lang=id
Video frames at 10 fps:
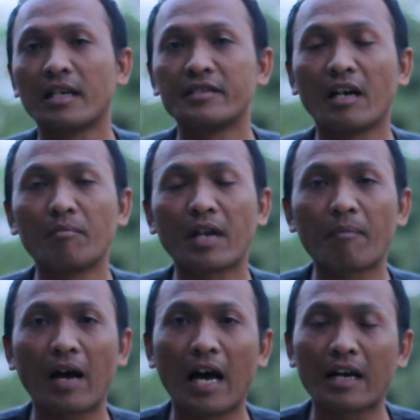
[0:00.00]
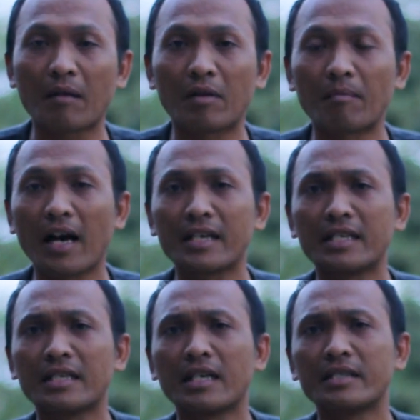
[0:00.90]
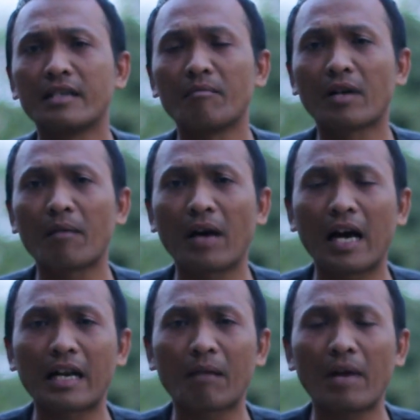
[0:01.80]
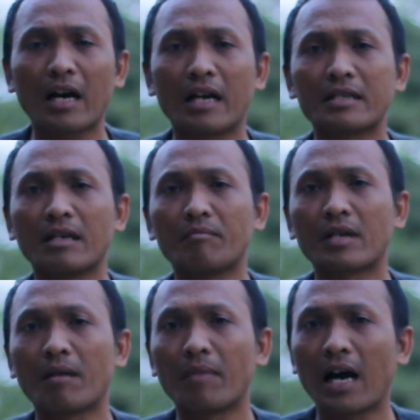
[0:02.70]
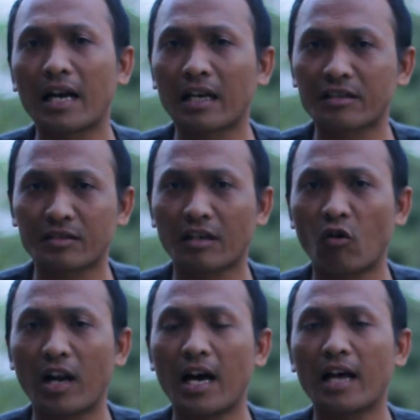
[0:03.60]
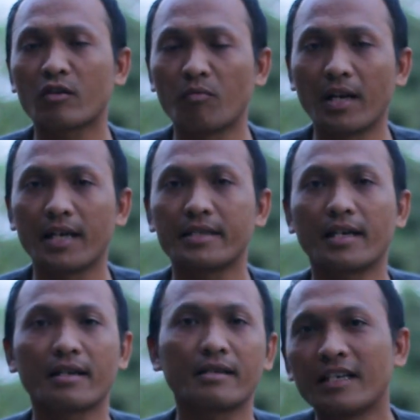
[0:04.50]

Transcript: jam berapa anak bermain, jam berapa anak makan, jam berapa anak sekolah atau belajar.